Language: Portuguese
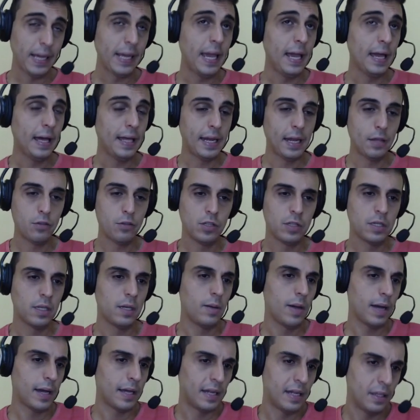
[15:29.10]
quem acredita
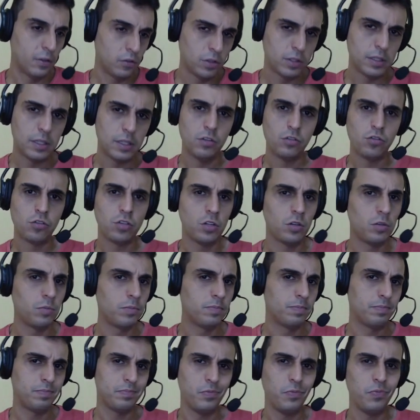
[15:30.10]
não acredita, a gente
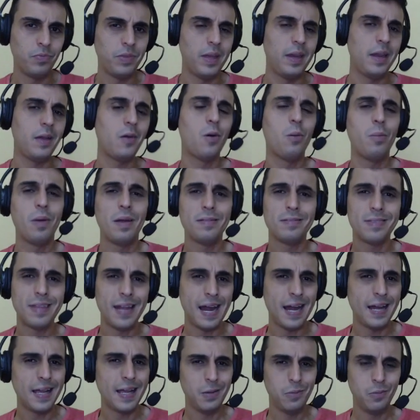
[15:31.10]
não, não tem nem como
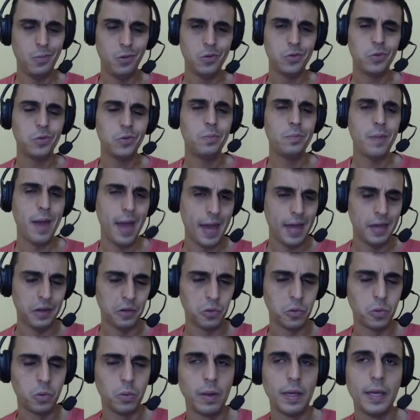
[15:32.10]
entrar aqui muito no
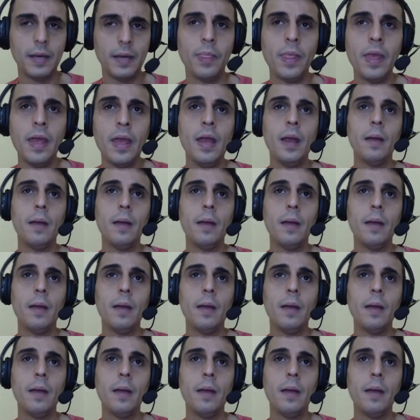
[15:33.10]
mérito, né?